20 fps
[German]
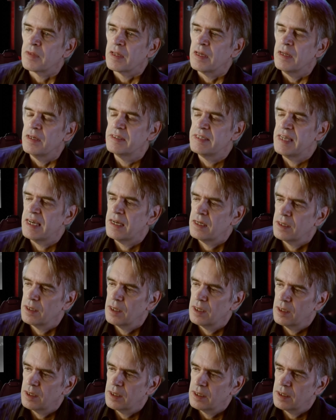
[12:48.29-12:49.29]
der
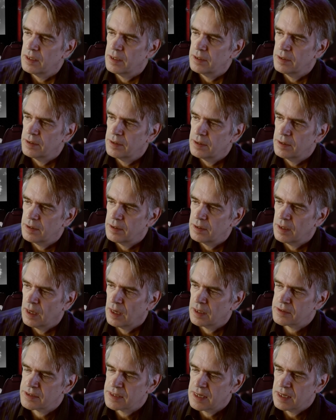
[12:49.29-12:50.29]
äh,
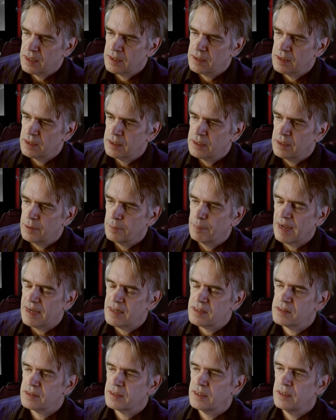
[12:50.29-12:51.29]
hat seinen
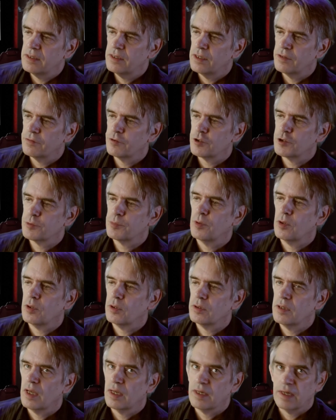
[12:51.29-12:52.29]
Beichtkindern
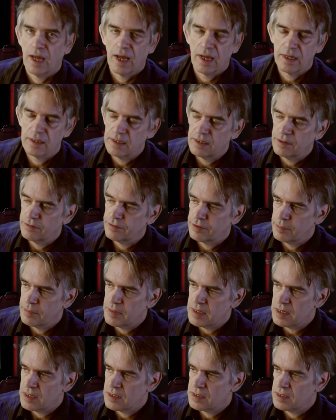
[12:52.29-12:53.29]
versprochen, einer adligen
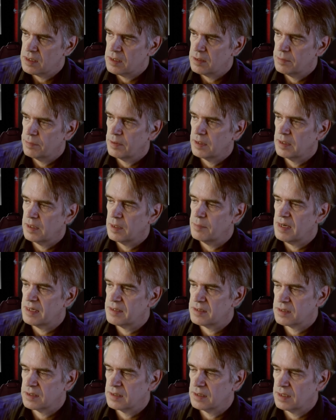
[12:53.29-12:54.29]
Familie sie bei ihrem
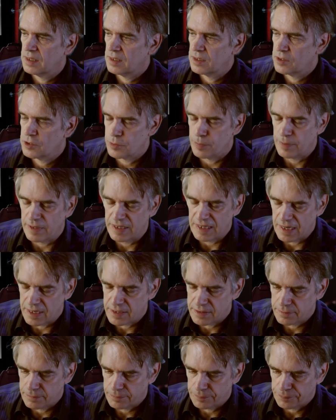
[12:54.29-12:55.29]
letzten Gang zu
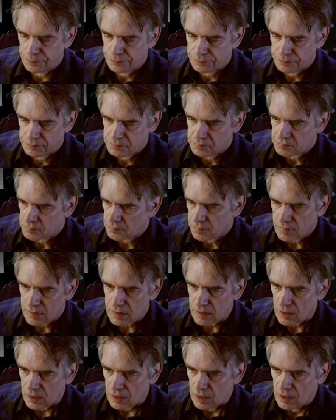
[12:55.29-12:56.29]
begleiten.
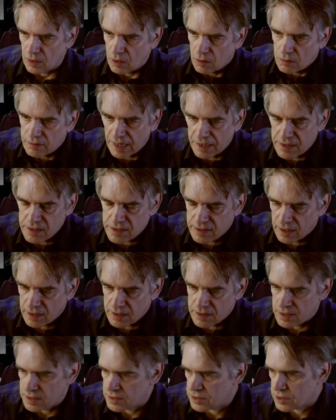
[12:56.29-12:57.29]
Und eines
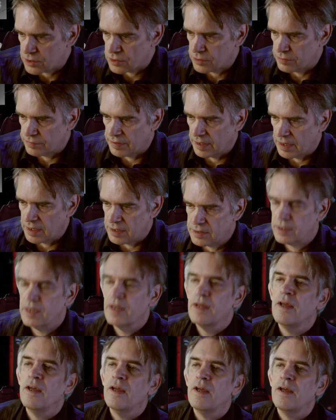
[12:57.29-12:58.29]
Tages ist es soweit.
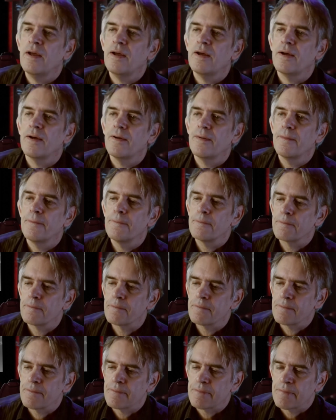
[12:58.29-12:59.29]
Ähm,
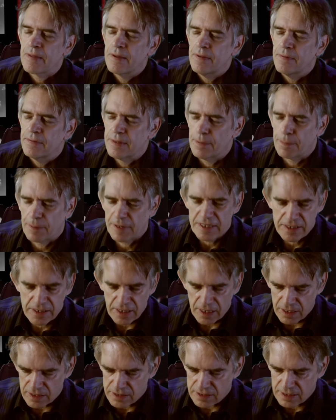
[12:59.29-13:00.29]
der
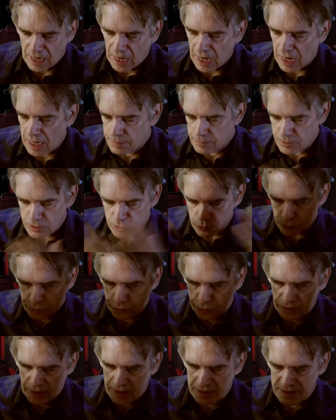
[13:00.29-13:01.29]
Priester ist heimgesucht
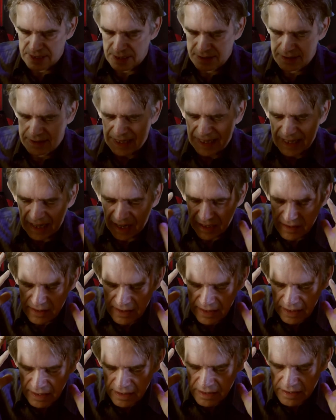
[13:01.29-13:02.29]
von Entsetzen. Allein
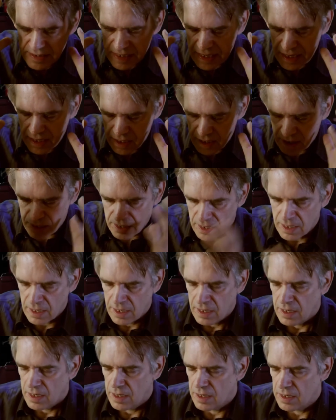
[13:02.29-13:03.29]
die Idee,
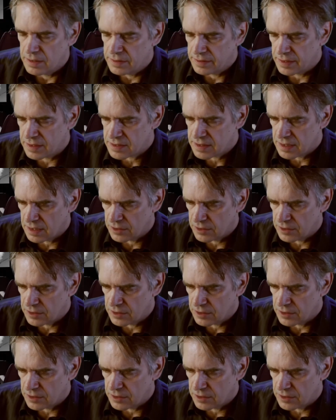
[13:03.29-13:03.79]
äh, dass er